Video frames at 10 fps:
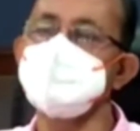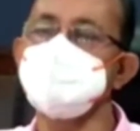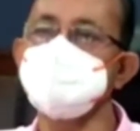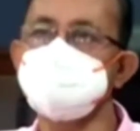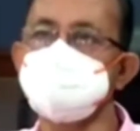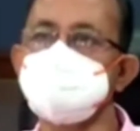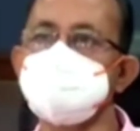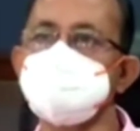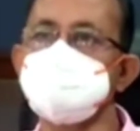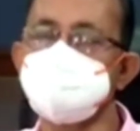ইন
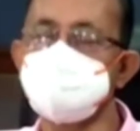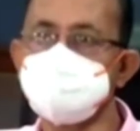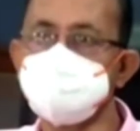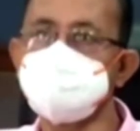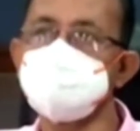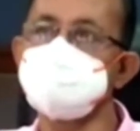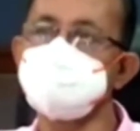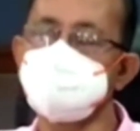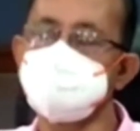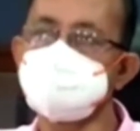জেনারেল নদীর যে
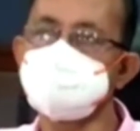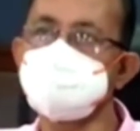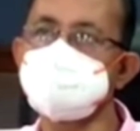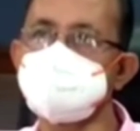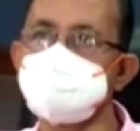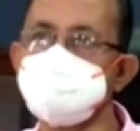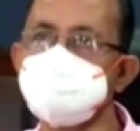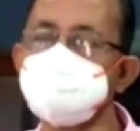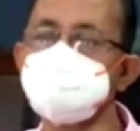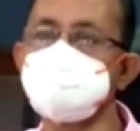জলস্তর সেটা
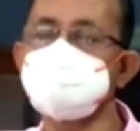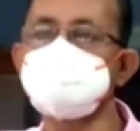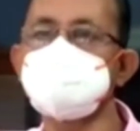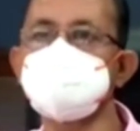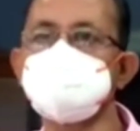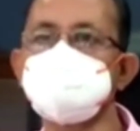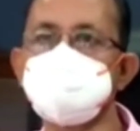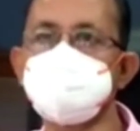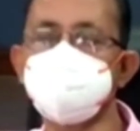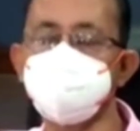বৃদ্ধি পাওয়ার সম্ভাবনা